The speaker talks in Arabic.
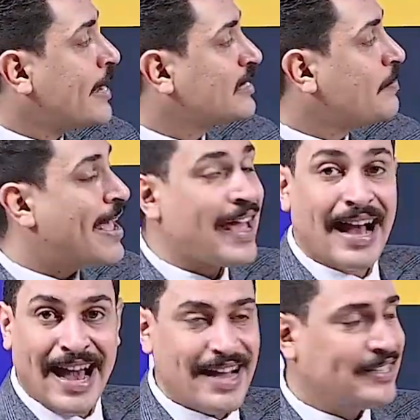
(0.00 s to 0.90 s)
اسماء
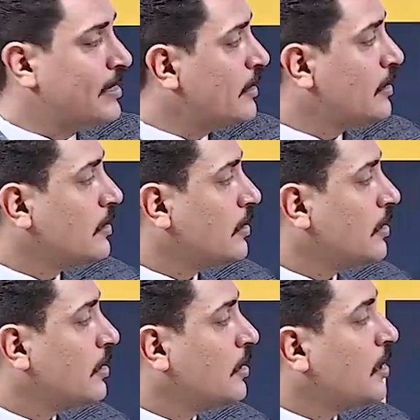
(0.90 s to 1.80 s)
عادل
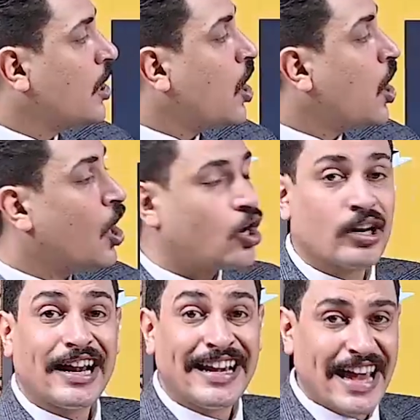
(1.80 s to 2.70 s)

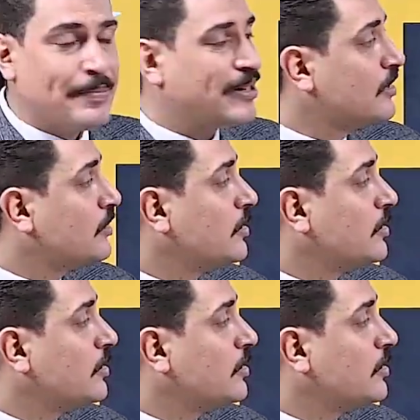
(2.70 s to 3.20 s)
هاجر جابر